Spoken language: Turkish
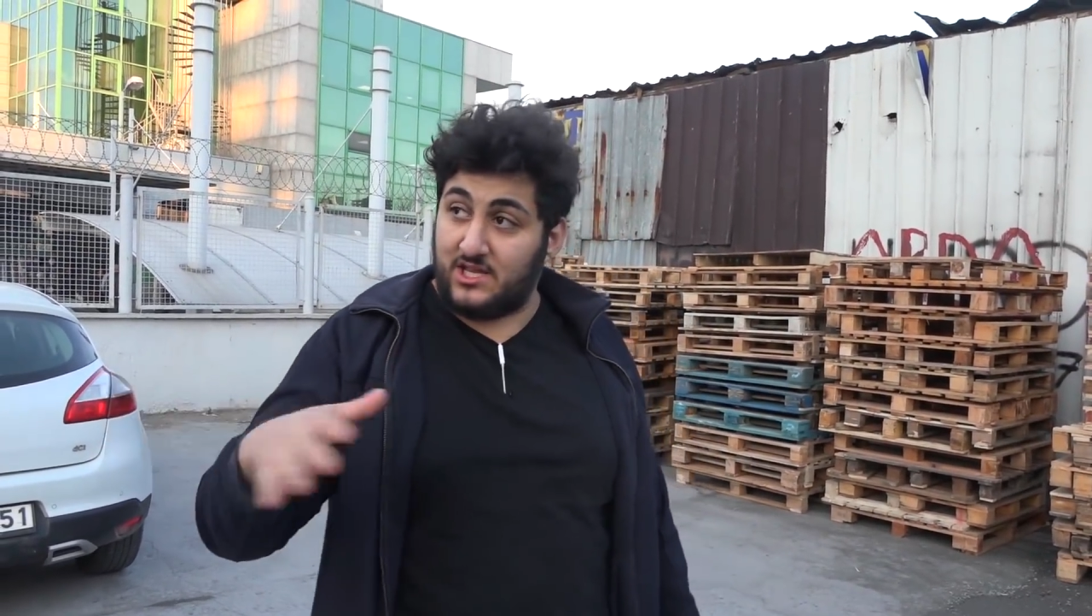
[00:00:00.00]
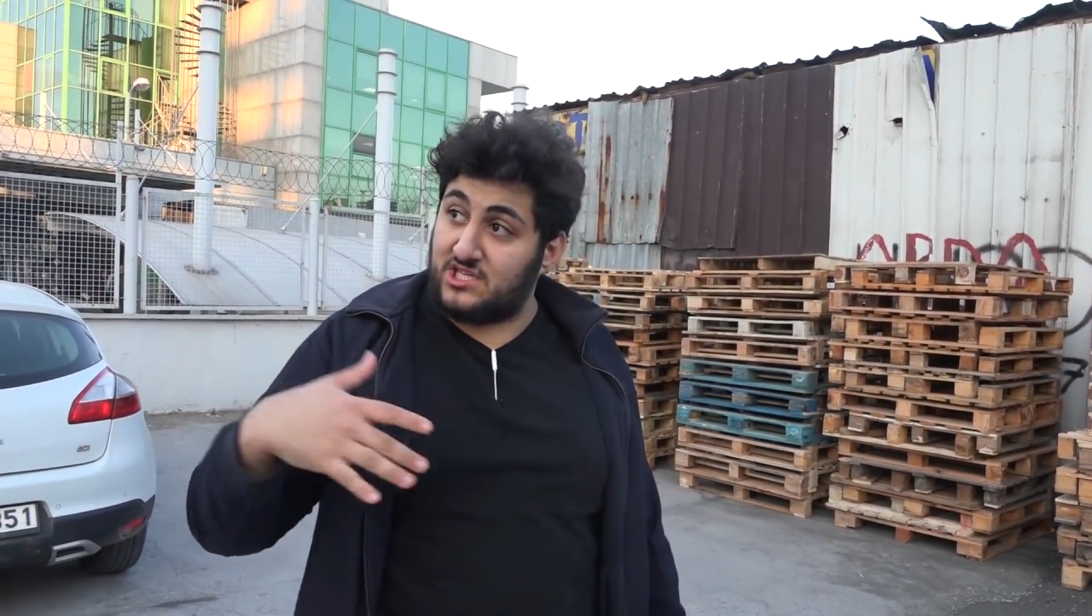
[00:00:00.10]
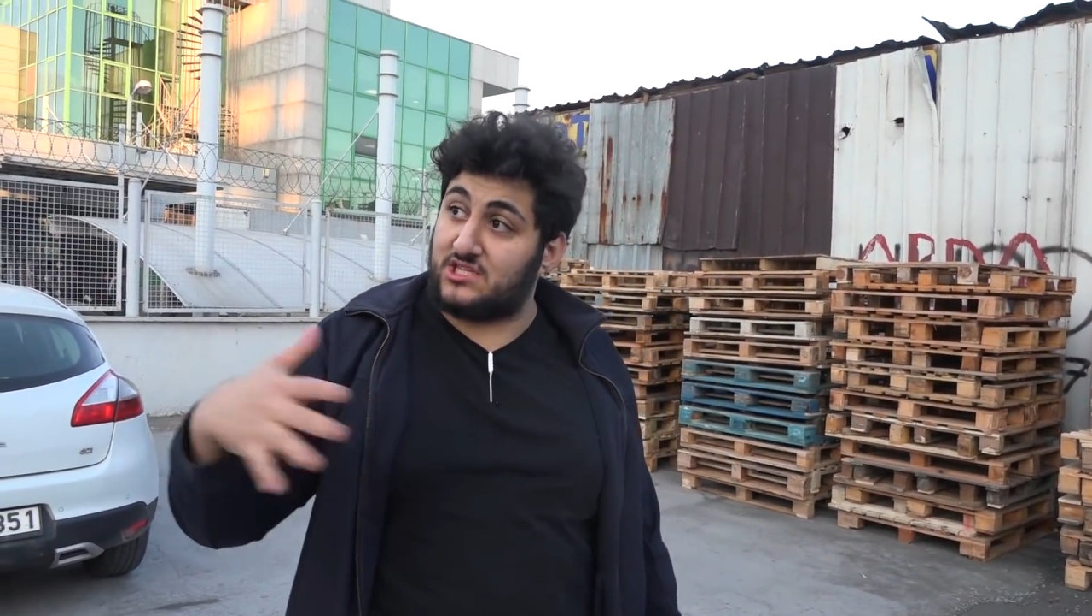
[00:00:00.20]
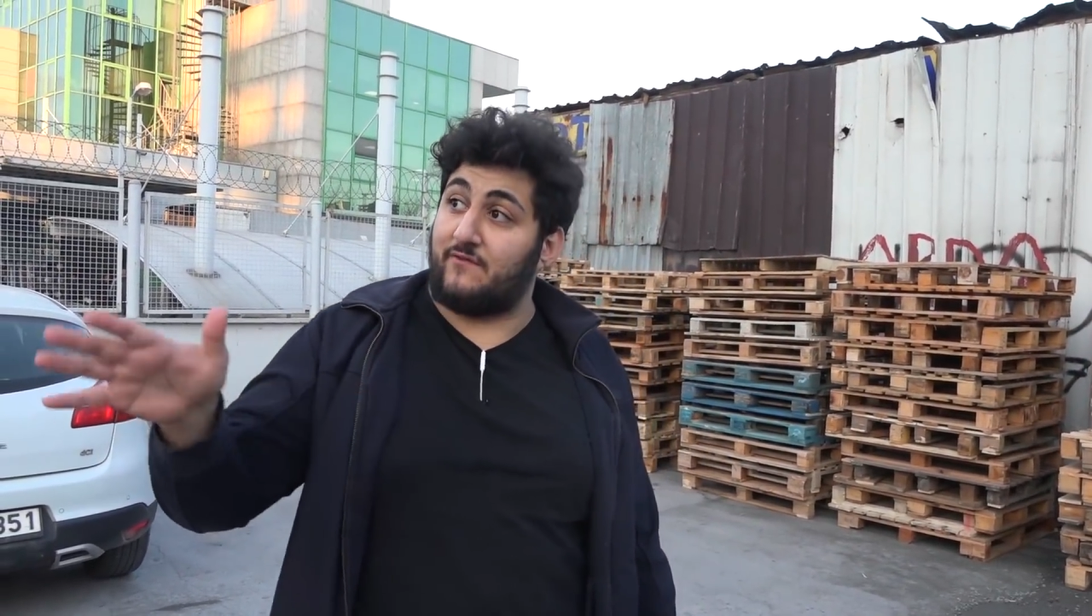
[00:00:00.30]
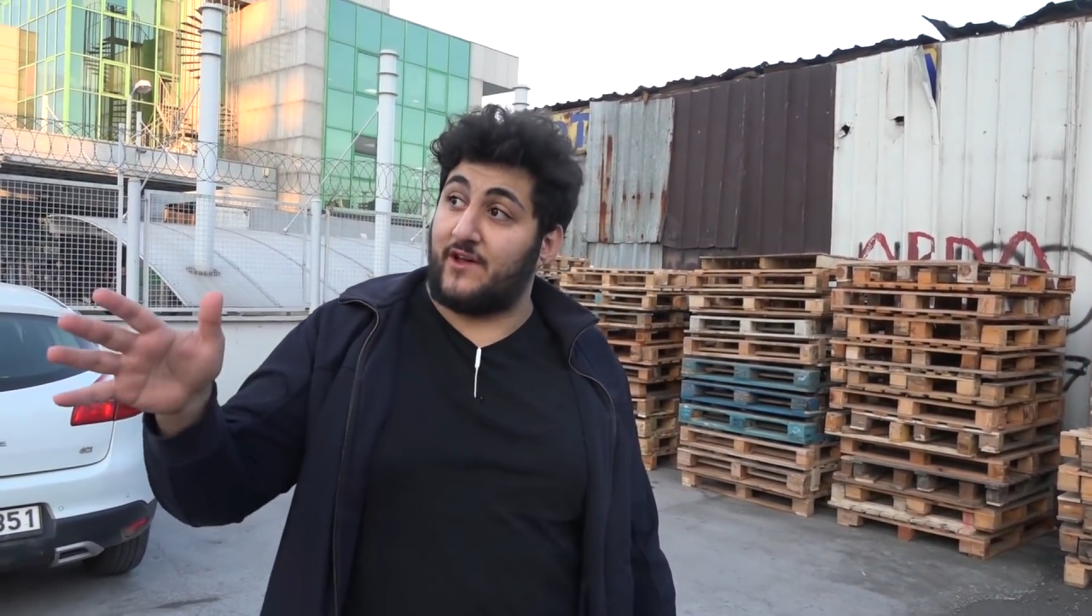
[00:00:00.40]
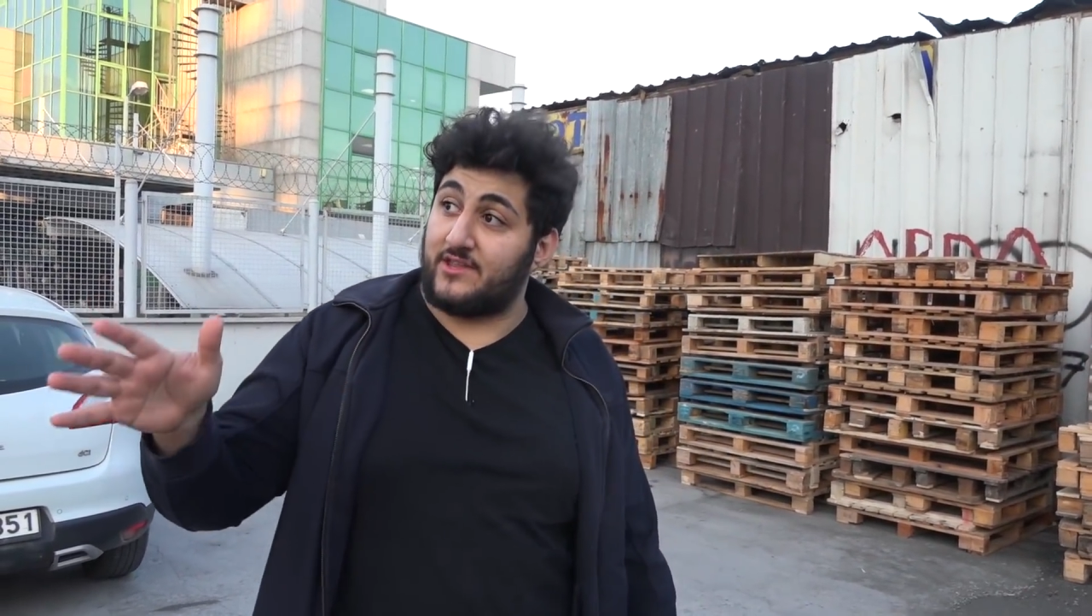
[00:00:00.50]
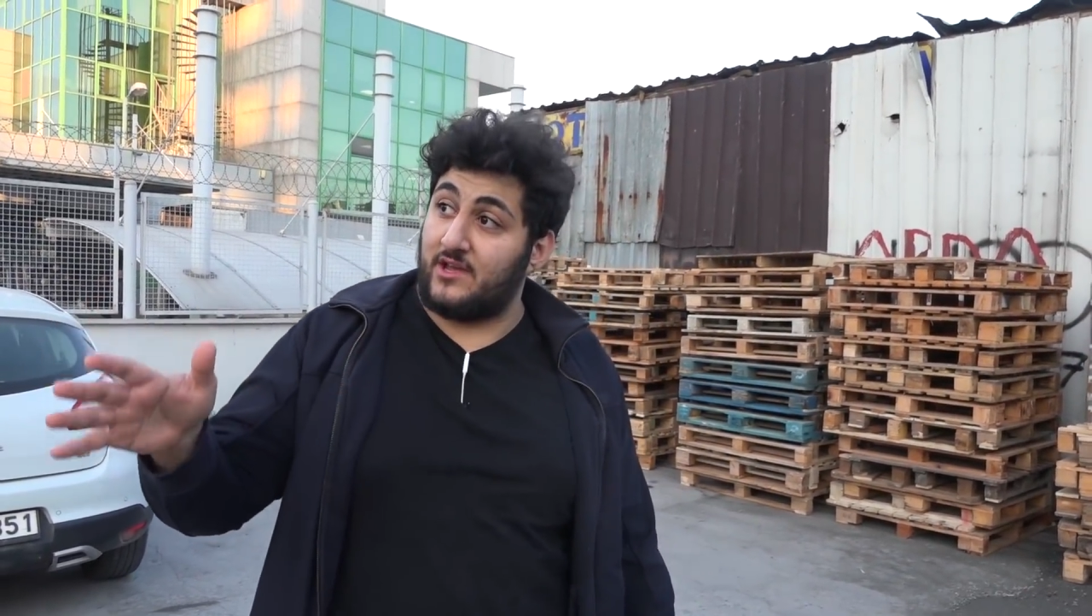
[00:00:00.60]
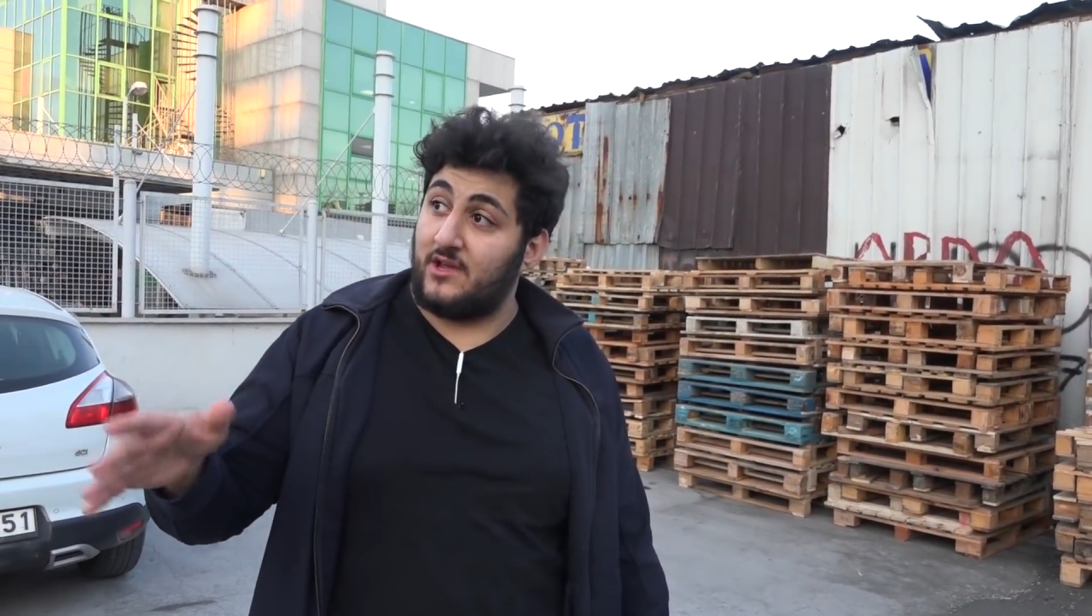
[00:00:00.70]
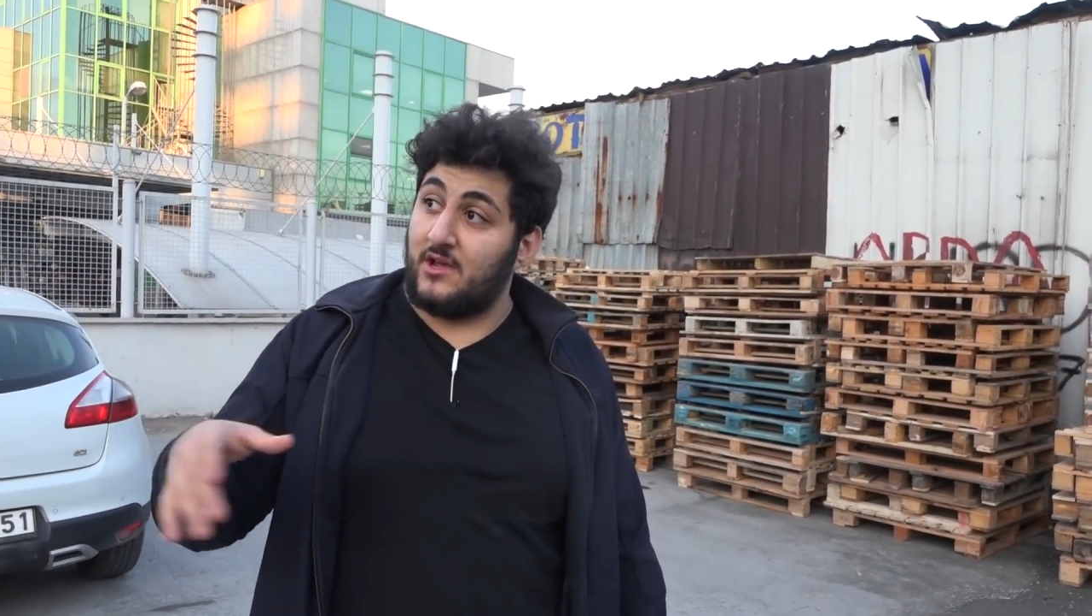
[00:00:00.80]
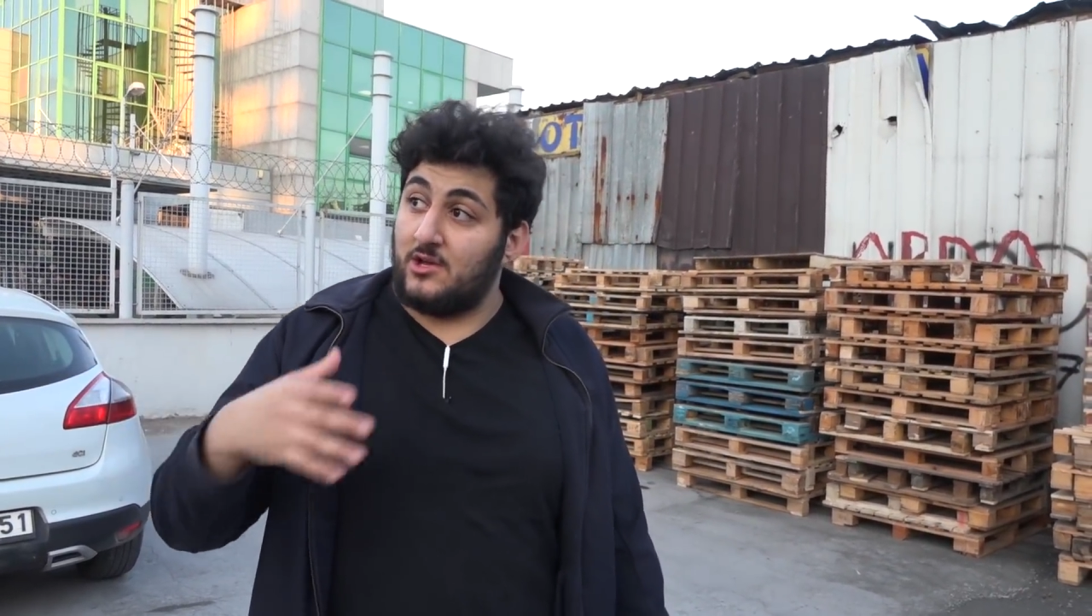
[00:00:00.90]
iki seferde